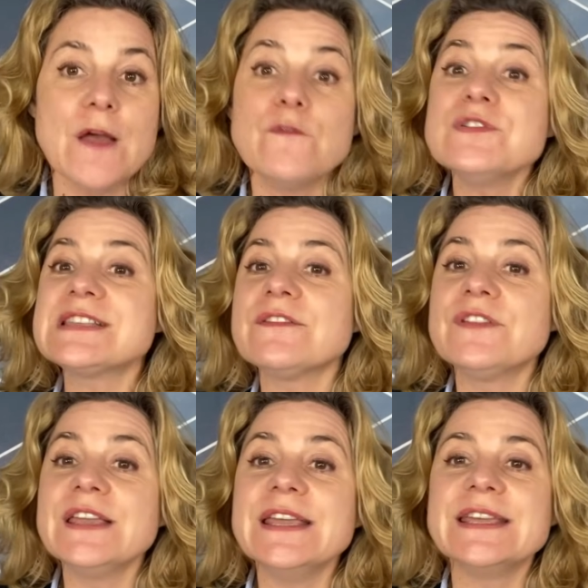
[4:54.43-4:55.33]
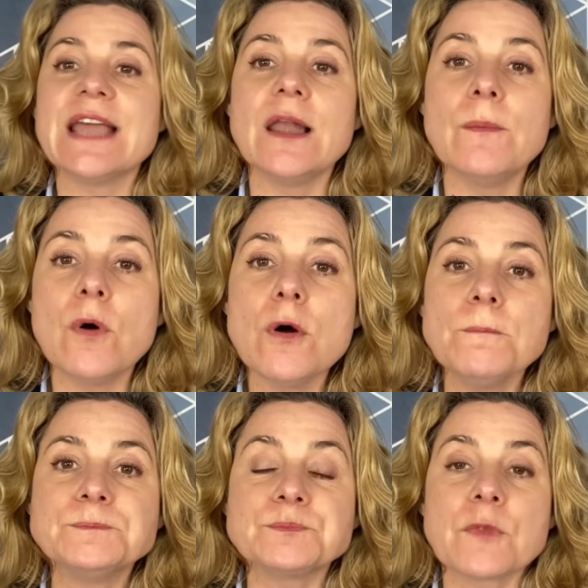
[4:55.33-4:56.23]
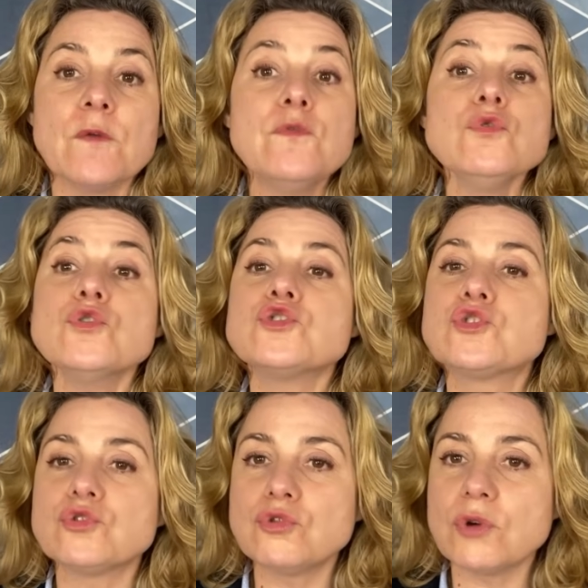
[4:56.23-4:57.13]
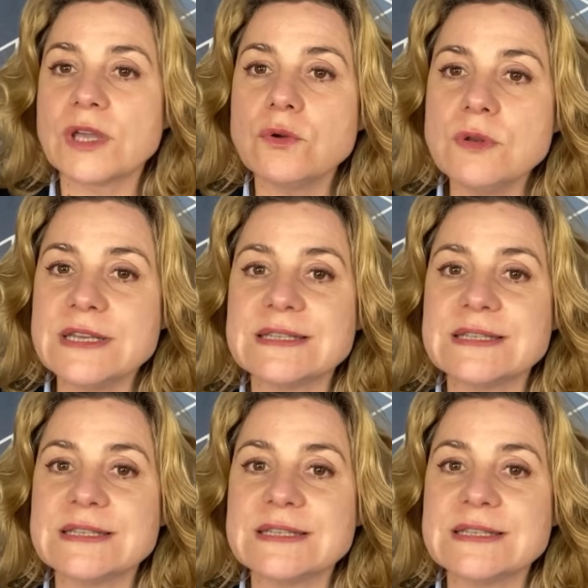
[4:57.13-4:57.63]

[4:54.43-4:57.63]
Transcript: Vous savez également vous autoréguler,